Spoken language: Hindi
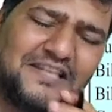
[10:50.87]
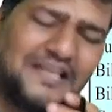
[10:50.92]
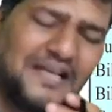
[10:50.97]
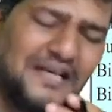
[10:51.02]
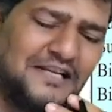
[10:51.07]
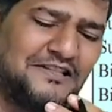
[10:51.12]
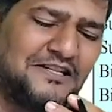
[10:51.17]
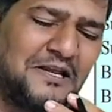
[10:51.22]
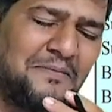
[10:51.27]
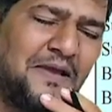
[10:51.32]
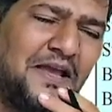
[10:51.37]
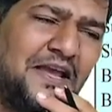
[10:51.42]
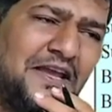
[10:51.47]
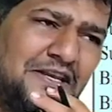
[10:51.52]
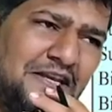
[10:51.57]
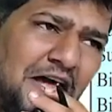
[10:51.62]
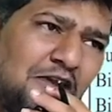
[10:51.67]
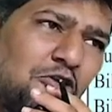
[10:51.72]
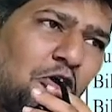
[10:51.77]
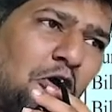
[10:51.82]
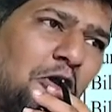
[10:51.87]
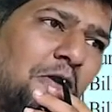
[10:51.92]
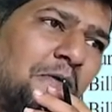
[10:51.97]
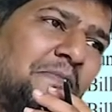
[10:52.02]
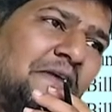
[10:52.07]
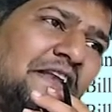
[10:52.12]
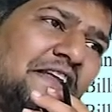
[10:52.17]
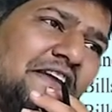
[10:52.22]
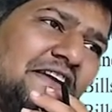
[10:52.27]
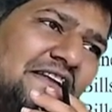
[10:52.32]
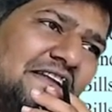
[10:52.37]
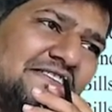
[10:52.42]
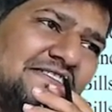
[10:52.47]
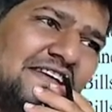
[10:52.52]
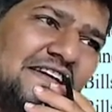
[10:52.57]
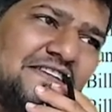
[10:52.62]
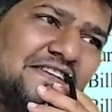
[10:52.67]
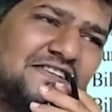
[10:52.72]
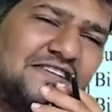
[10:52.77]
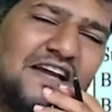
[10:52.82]
के अंदर में इनर कॉलम में लिखने से
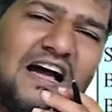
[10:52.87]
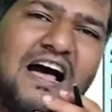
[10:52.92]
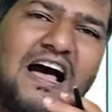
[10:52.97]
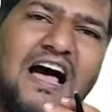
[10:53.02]
अच्छा